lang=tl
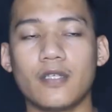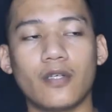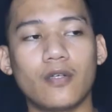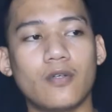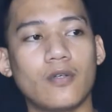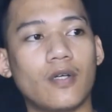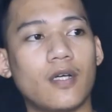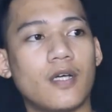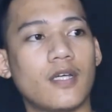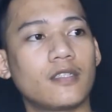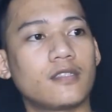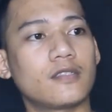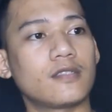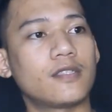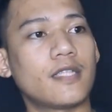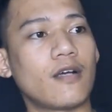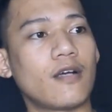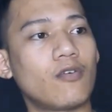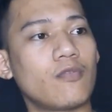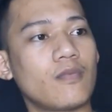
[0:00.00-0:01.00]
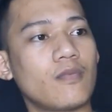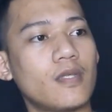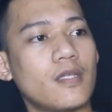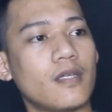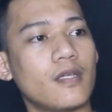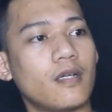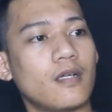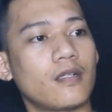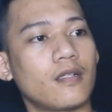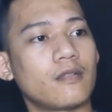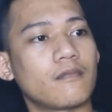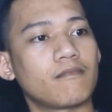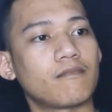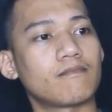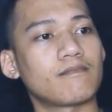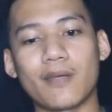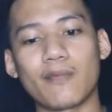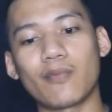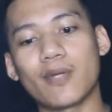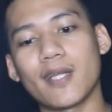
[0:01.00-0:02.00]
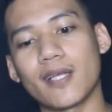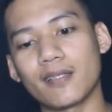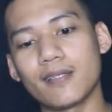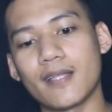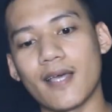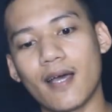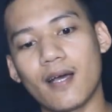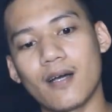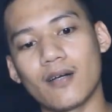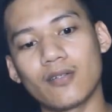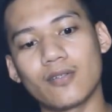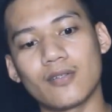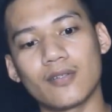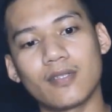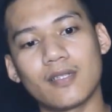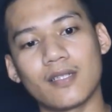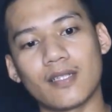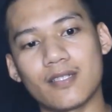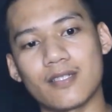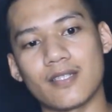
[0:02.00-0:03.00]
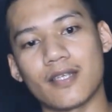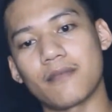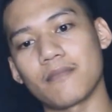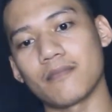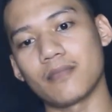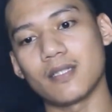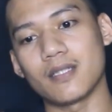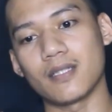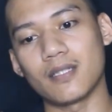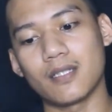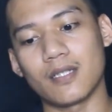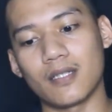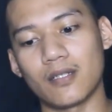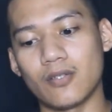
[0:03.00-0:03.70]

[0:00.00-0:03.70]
There you go guys, that will be um, my breakdown, assembly,